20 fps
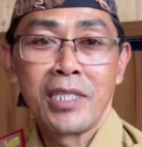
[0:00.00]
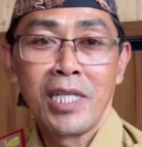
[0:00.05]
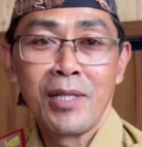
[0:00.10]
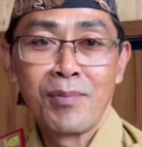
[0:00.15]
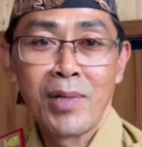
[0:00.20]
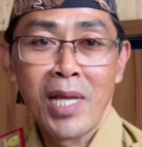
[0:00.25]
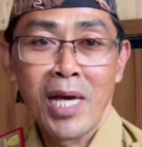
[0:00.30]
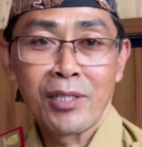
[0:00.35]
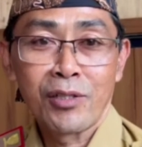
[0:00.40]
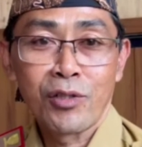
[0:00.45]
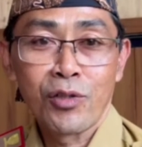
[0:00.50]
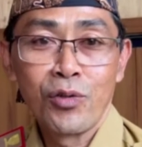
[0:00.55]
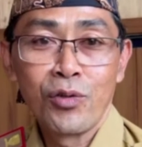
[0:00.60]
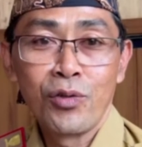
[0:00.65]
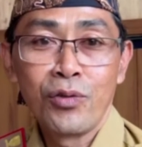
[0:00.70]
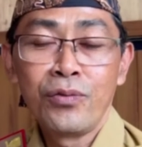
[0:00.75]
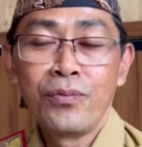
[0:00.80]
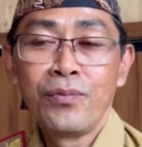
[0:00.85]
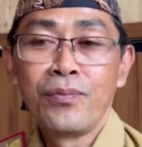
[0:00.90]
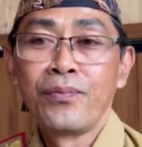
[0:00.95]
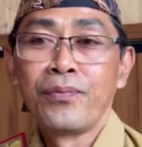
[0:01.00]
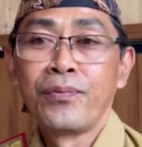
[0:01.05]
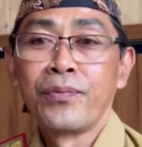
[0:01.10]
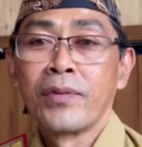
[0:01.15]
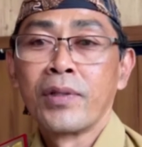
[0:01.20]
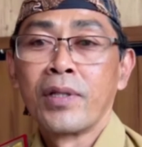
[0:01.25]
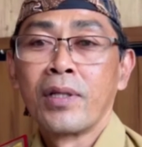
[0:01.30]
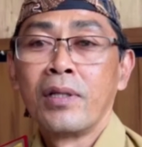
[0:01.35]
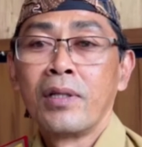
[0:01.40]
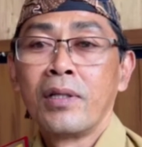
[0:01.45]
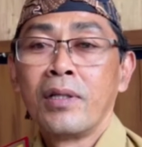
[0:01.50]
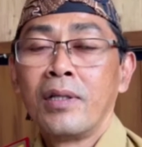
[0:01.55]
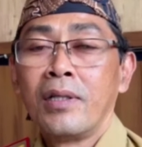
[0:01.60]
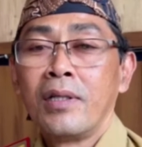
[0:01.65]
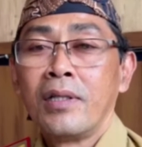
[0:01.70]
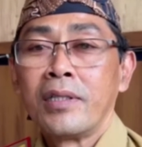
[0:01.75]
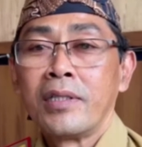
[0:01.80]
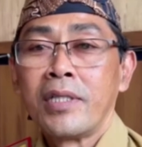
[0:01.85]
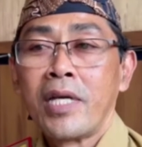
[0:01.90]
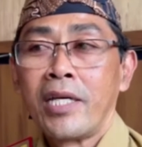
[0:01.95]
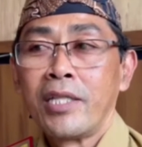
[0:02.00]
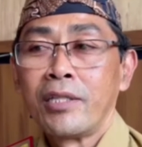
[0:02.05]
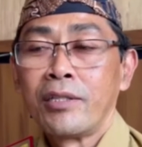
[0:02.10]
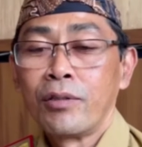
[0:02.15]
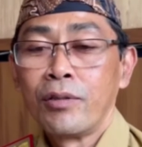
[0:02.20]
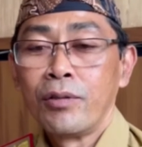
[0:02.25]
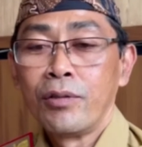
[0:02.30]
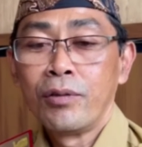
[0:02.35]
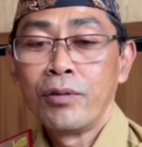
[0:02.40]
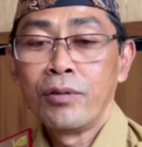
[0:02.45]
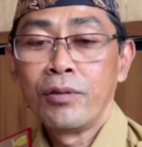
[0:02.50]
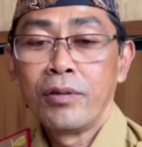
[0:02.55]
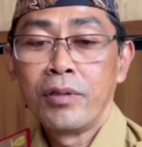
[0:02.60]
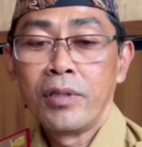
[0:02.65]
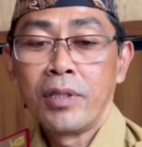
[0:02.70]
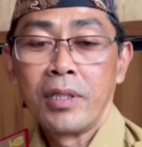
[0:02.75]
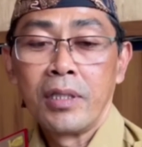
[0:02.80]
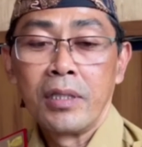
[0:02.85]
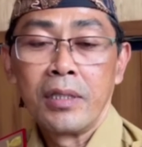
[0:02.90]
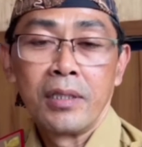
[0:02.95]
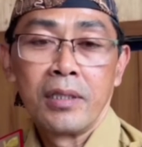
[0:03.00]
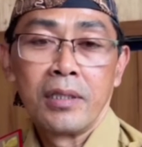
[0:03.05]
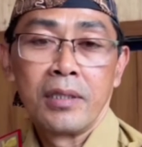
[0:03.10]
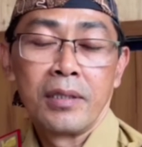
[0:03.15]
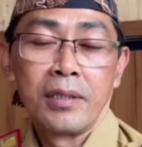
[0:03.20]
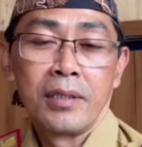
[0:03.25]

tim langsung yaitu eh,